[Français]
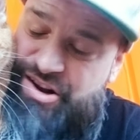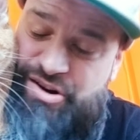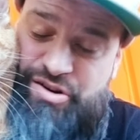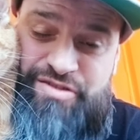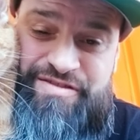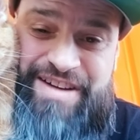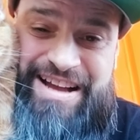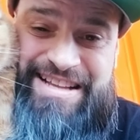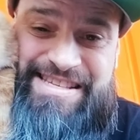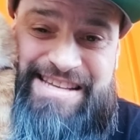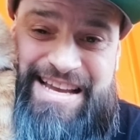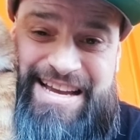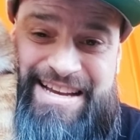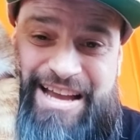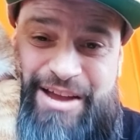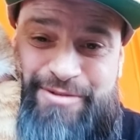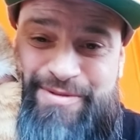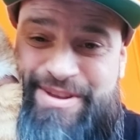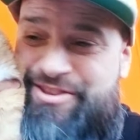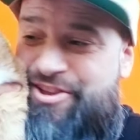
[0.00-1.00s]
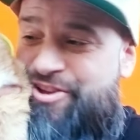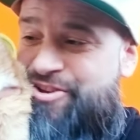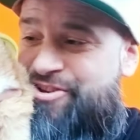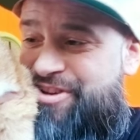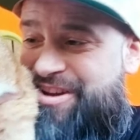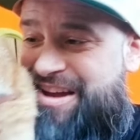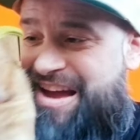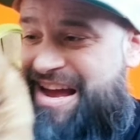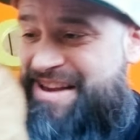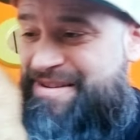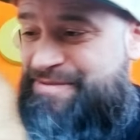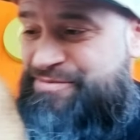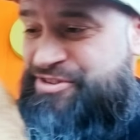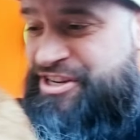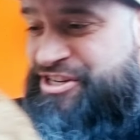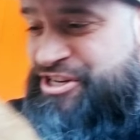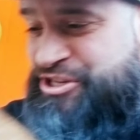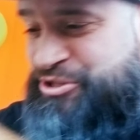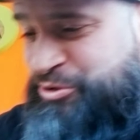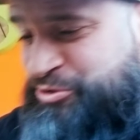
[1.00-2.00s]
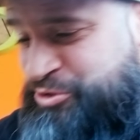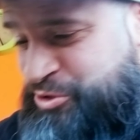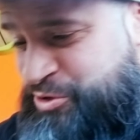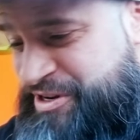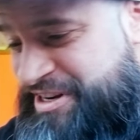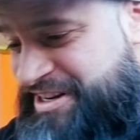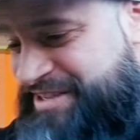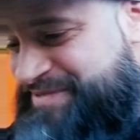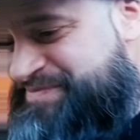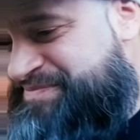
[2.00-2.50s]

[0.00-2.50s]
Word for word: Le 25 à 8 h Allez, à me chercher ton truc, là.